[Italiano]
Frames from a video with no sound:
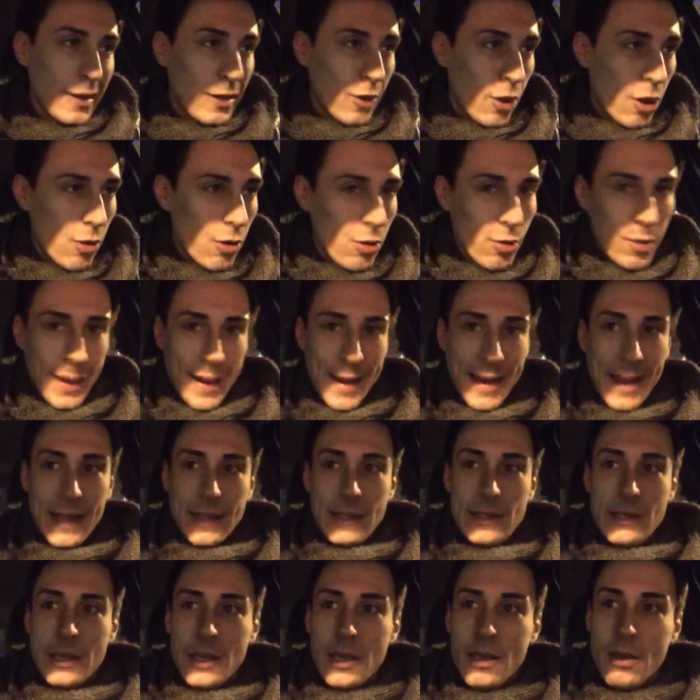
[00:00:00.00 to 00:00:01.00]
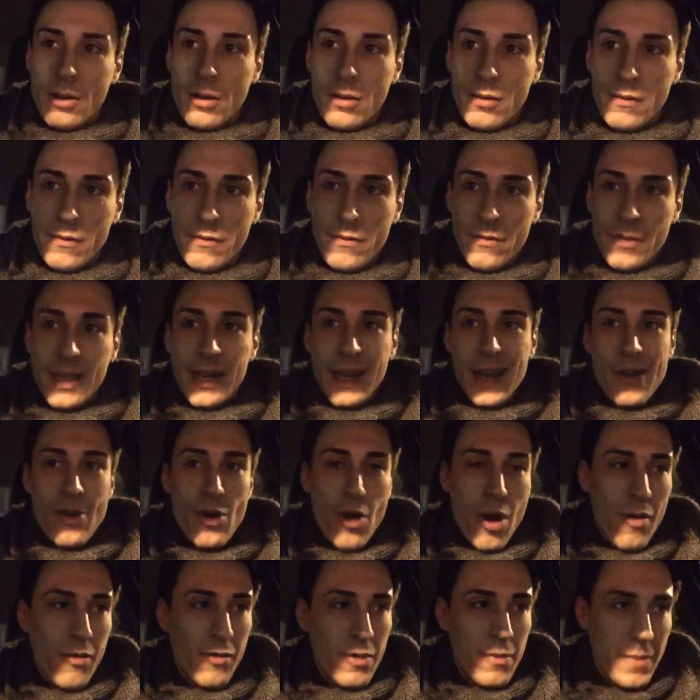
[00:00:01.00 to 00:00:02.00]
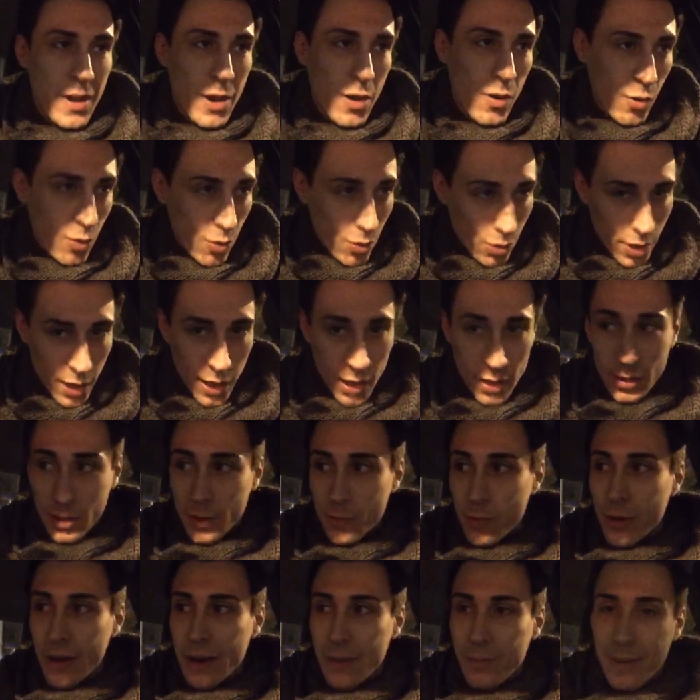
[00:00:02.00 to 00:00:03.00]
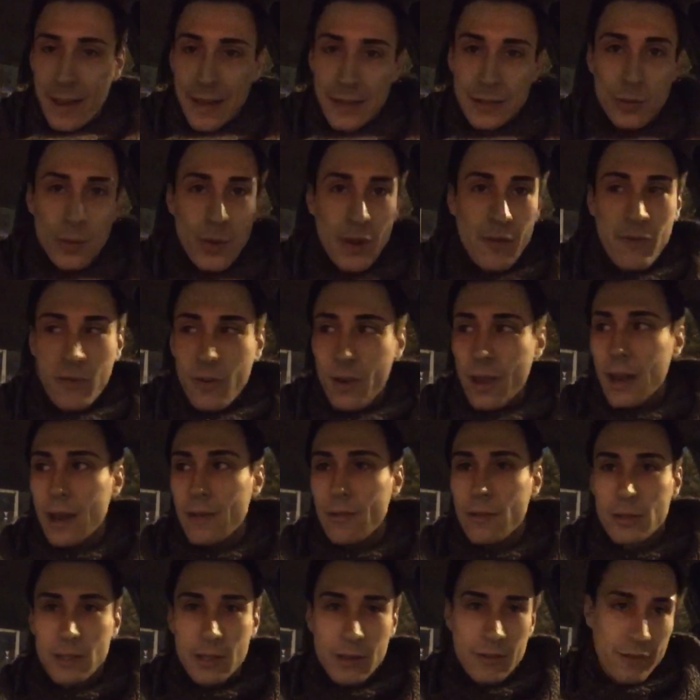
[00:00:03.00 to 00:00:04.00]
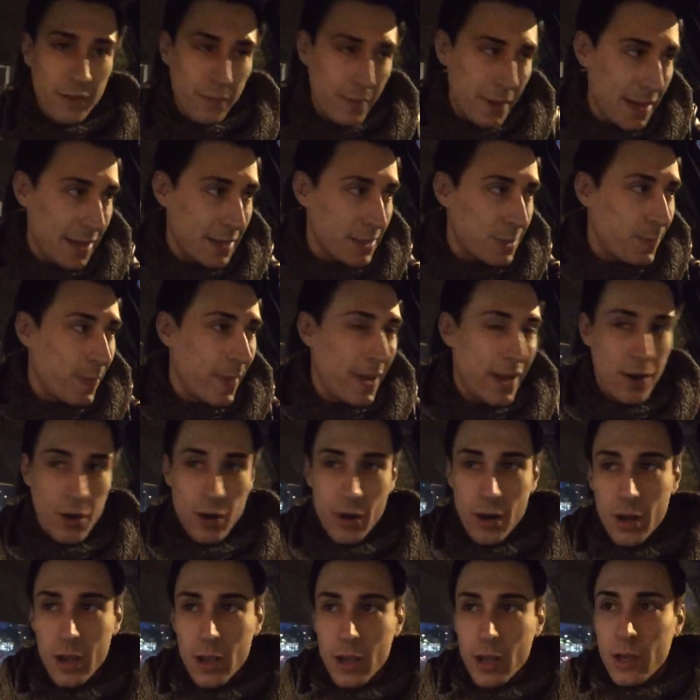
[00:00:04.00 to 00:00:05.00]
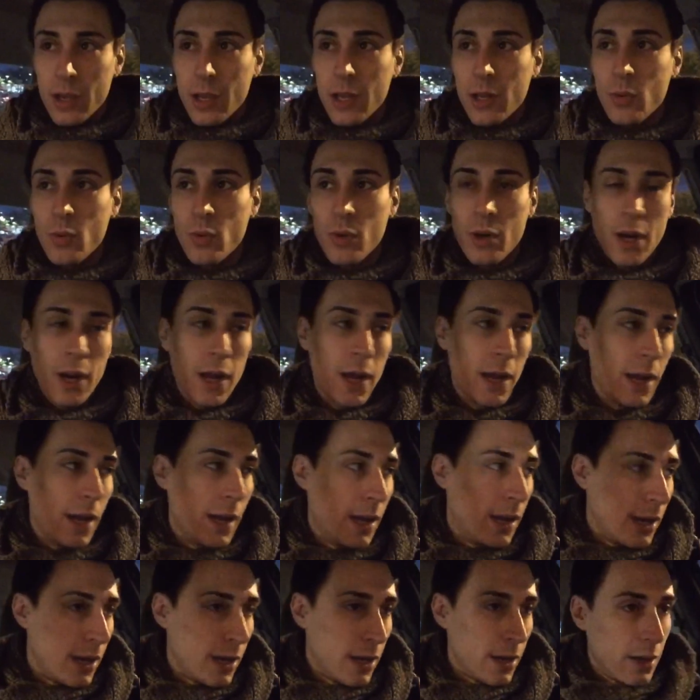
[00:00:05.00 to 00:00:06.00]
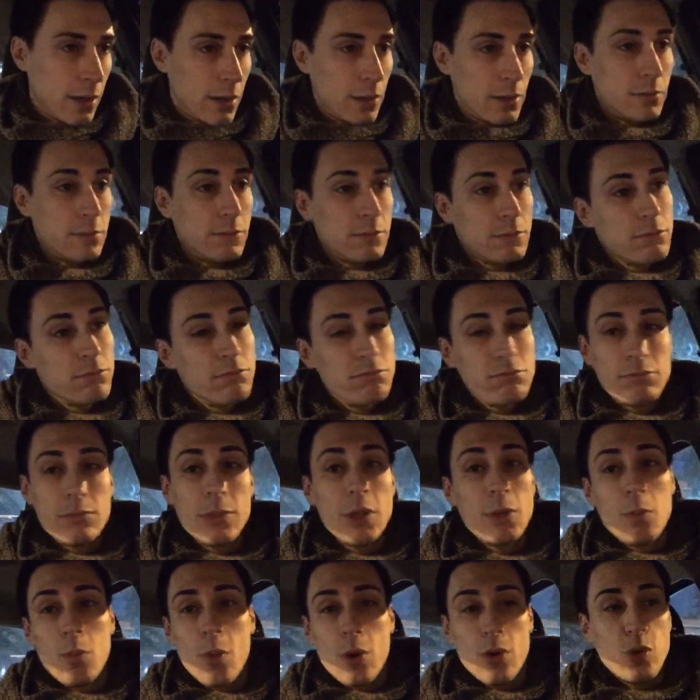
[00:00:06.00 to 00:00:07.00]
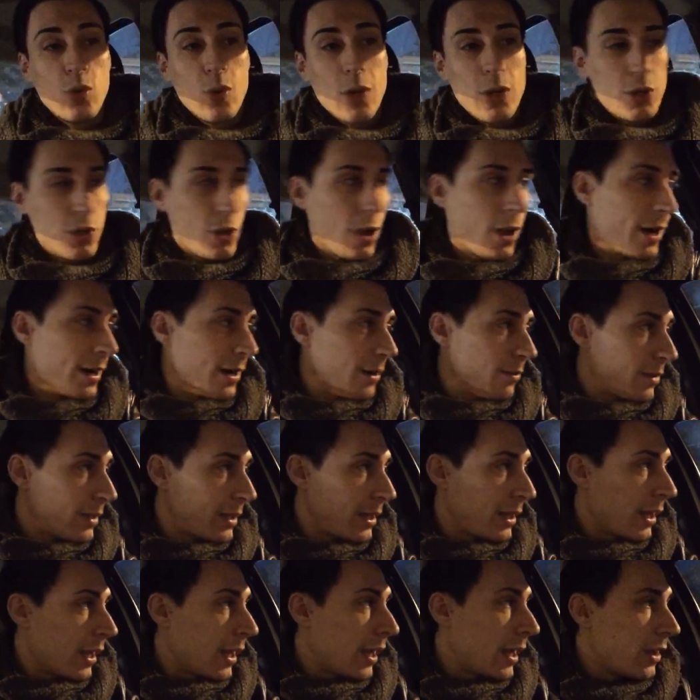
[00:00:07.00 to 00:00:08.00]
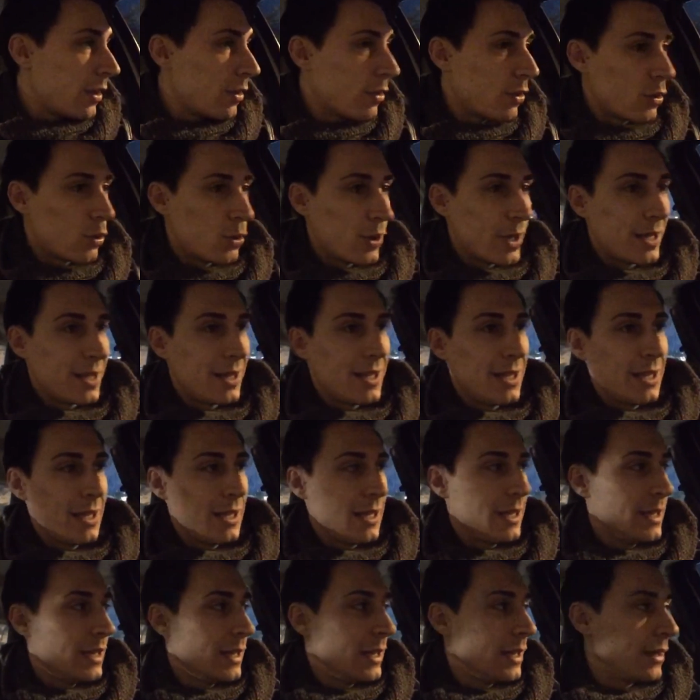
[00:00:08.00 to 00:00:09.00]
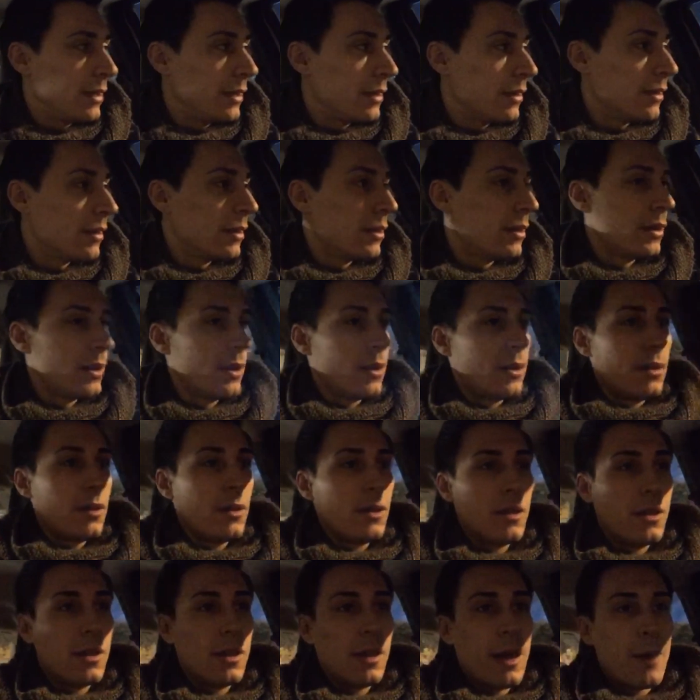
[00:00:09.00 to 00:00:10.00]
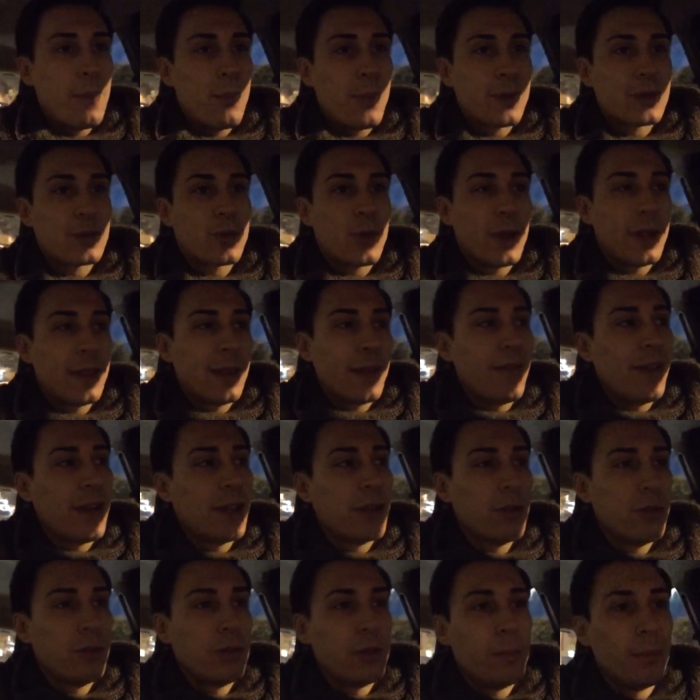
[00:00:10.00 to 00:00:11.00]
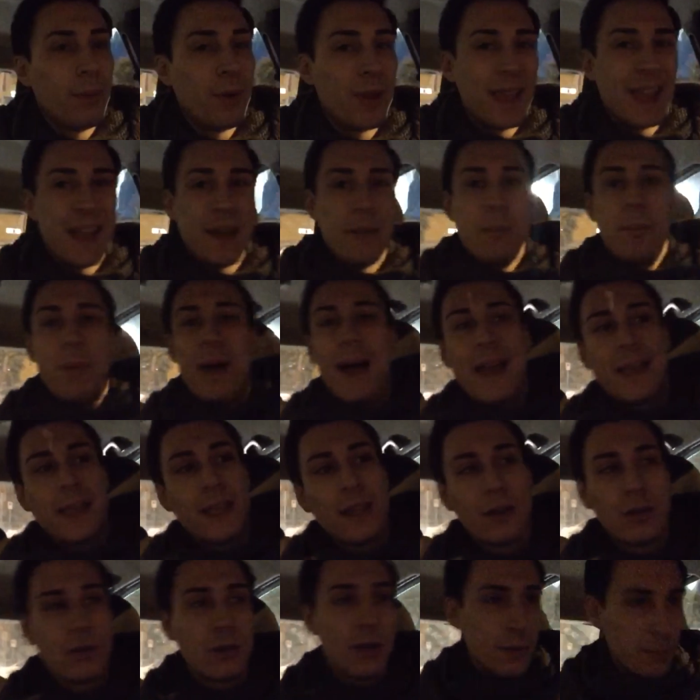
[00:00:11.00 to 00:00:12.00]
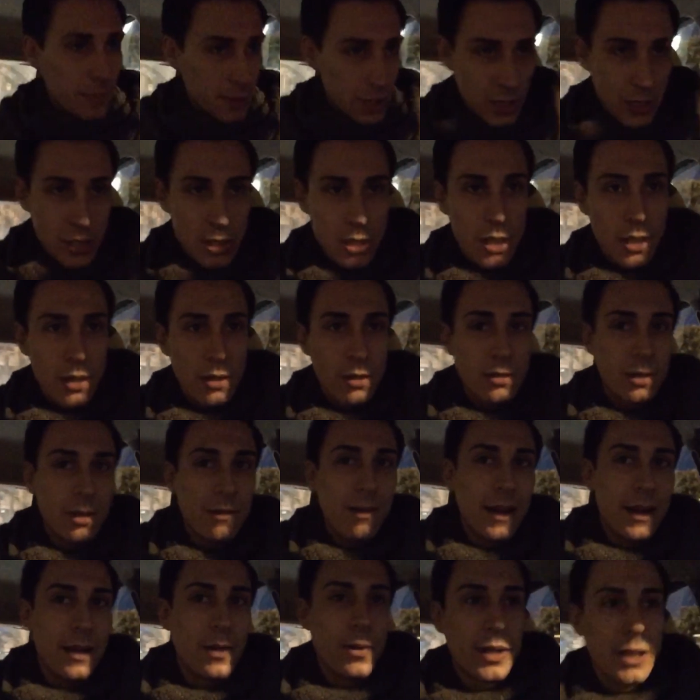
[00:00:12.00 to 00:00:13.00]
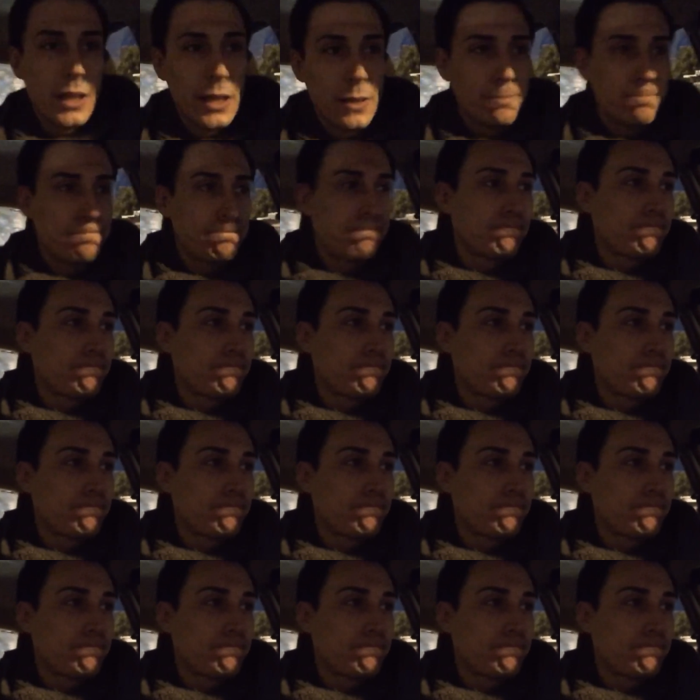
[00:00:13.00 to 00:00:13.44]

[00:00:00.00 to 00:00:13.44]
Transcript: Comunque ragazzi, io vi rinnovo i miei auguri di buona Pasqua a voi e alla vostra famiglia, spero in un, uh, in un buon due giorni perché io lunedì... Eh, a Pasquetta vado tipo in campagna con amici e cose varie, quindi